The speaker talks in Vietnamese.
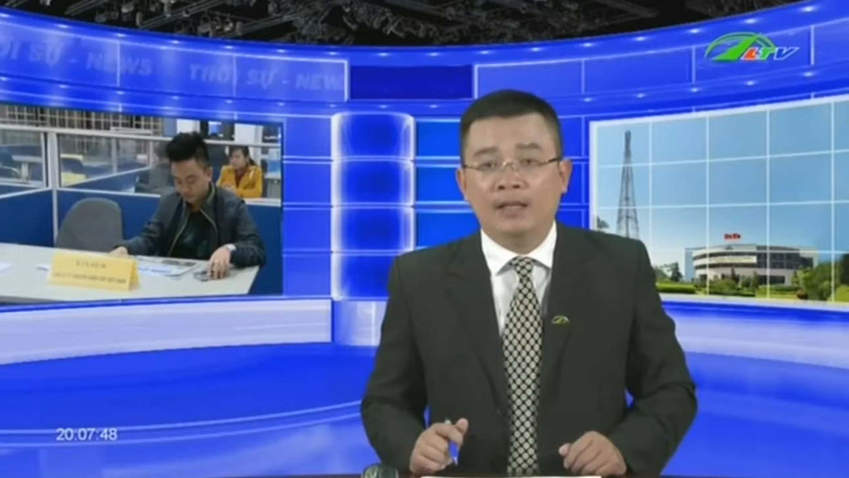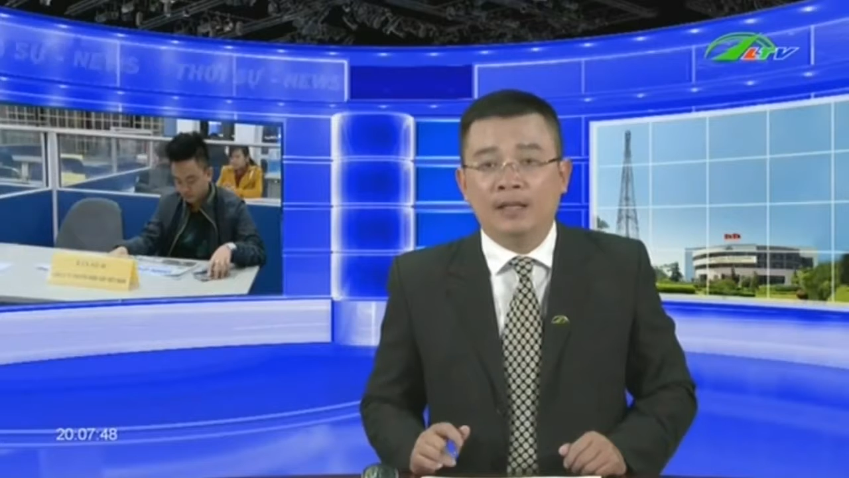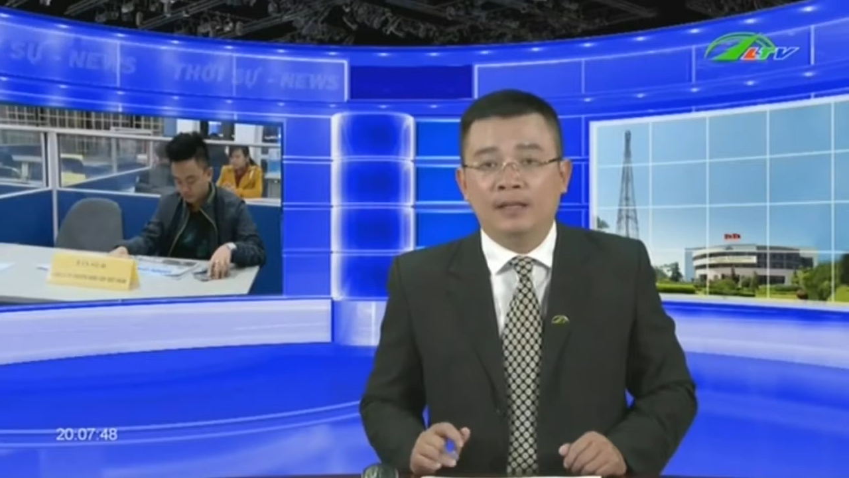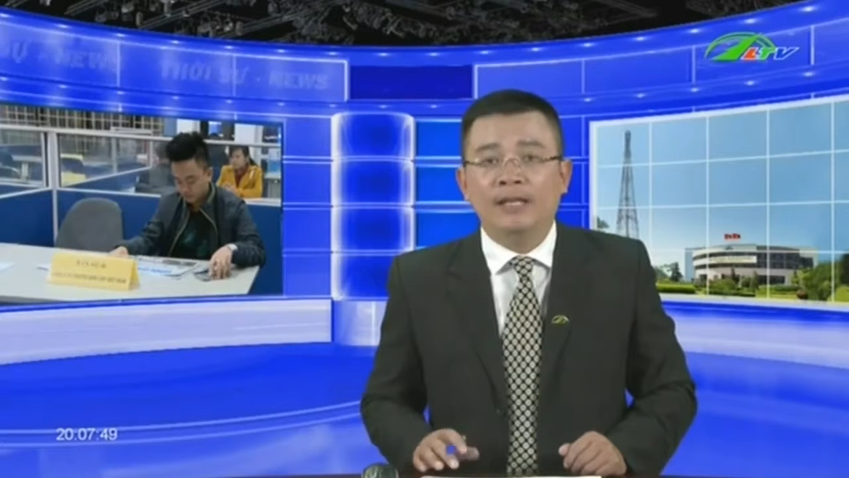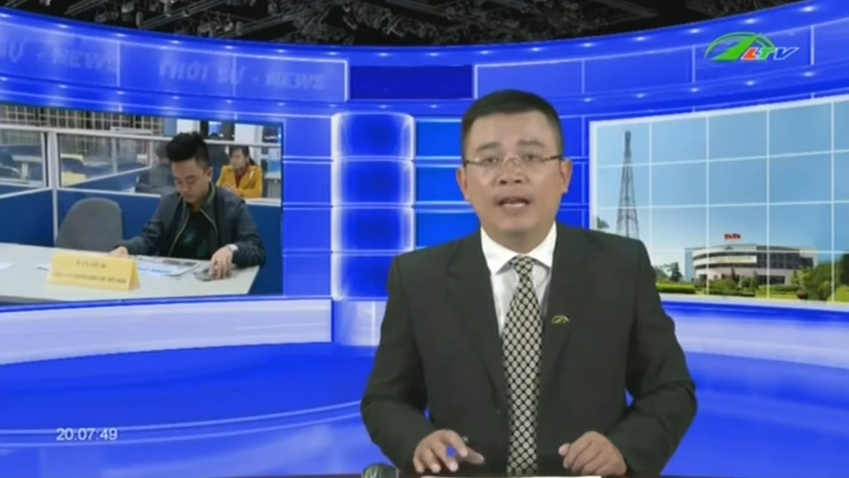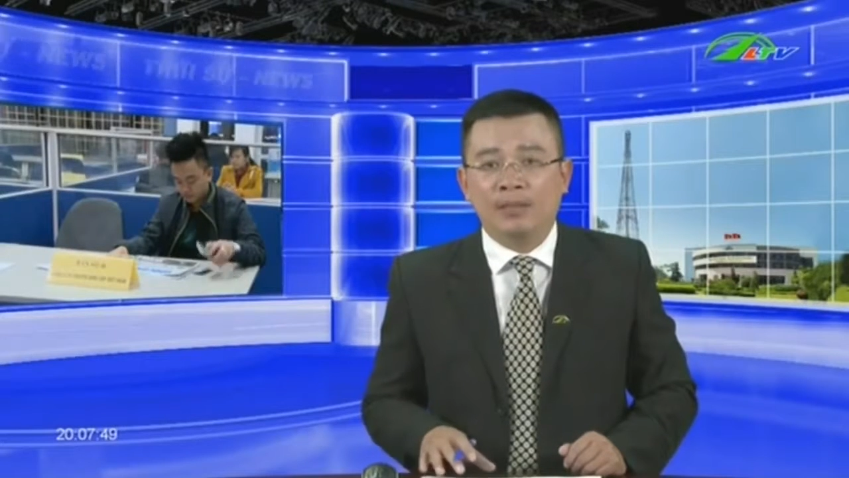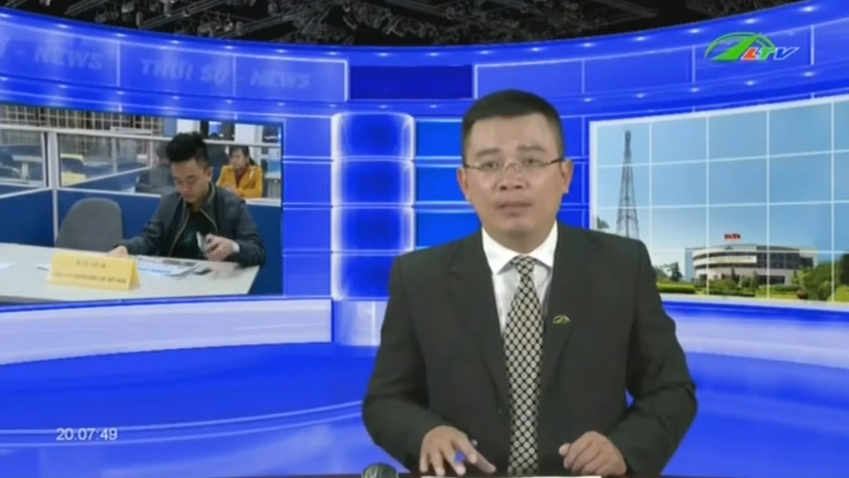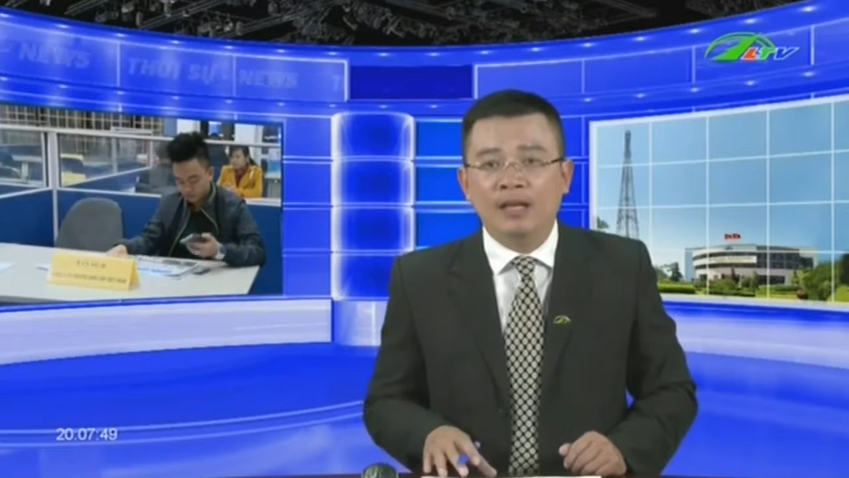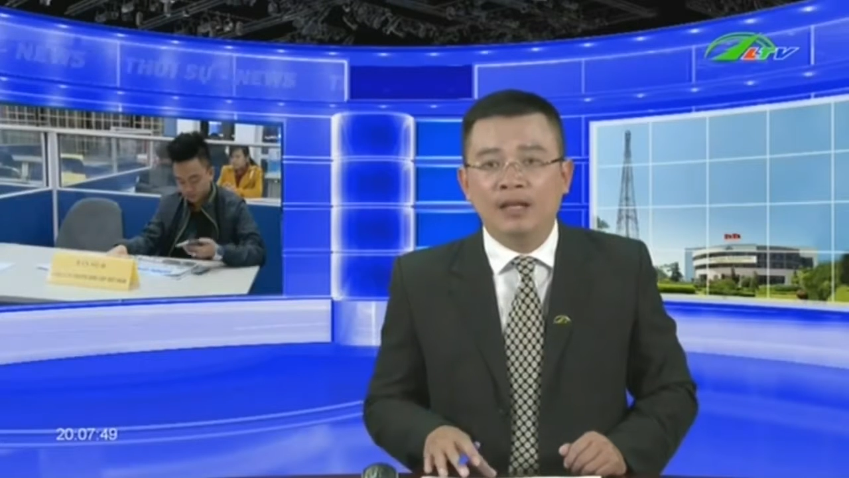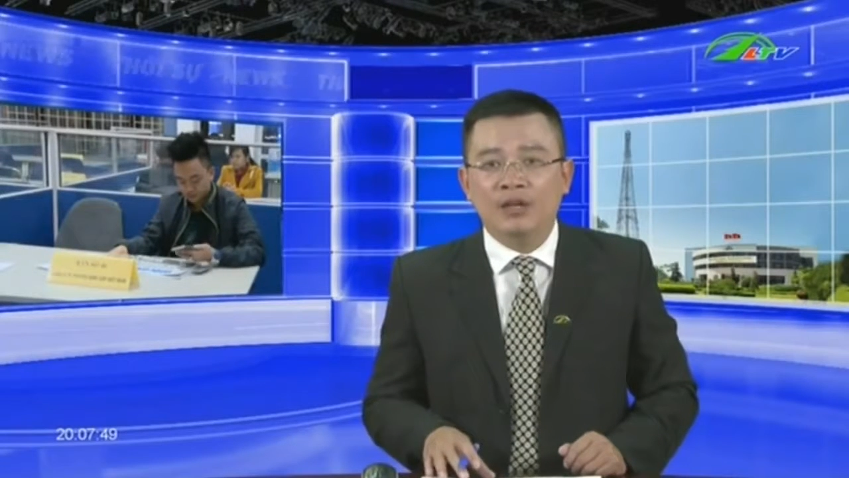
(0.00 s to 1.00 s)
Chưa kể giáp
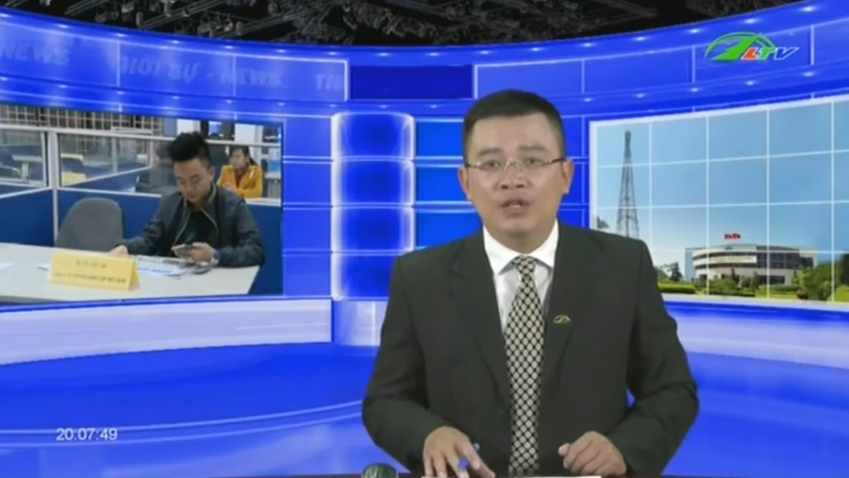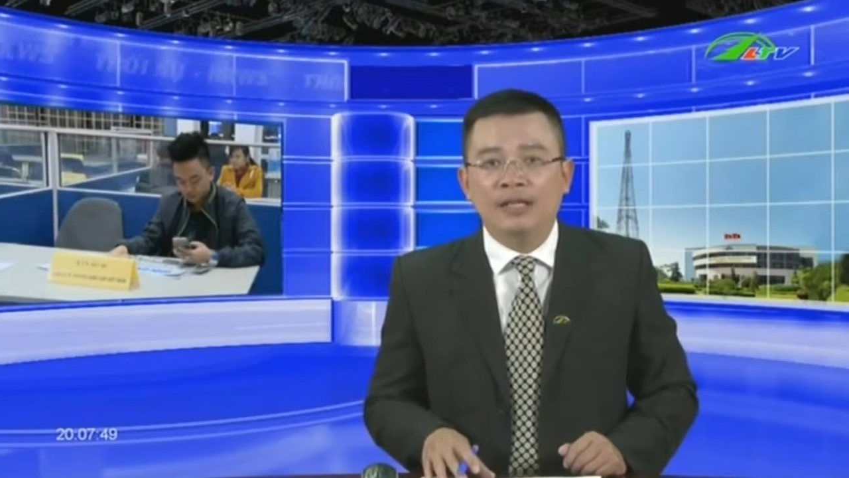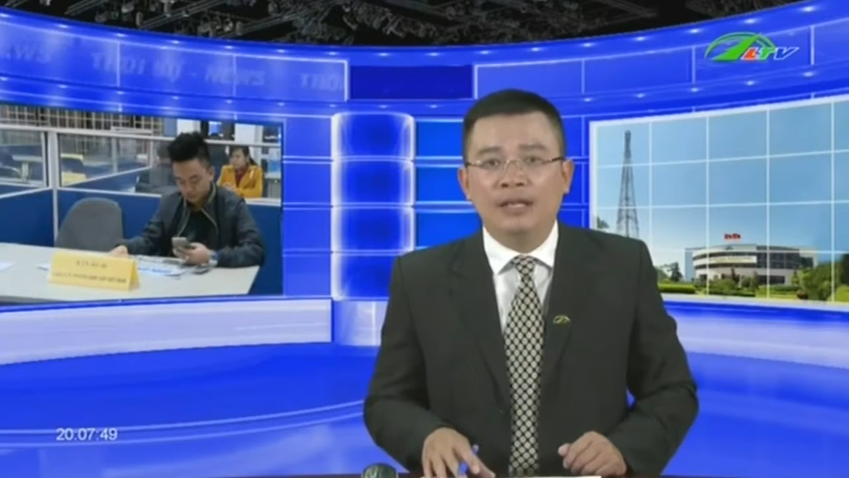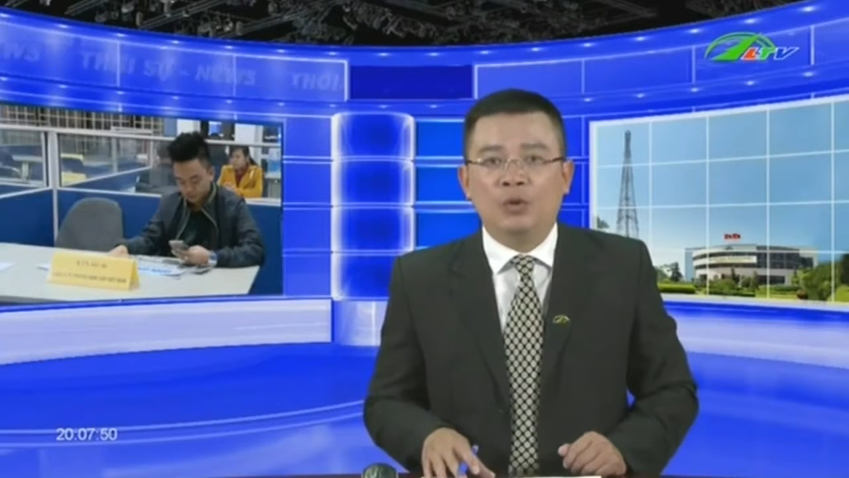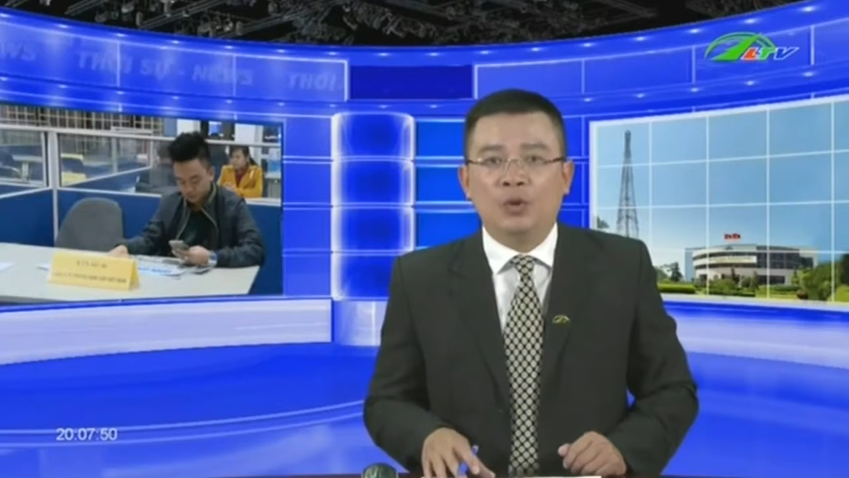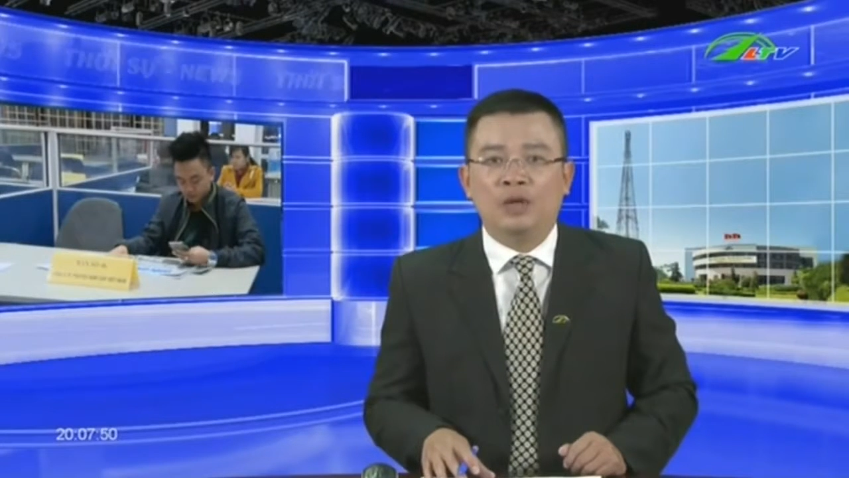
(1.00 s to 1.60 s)
Tết, sức tiêu thụ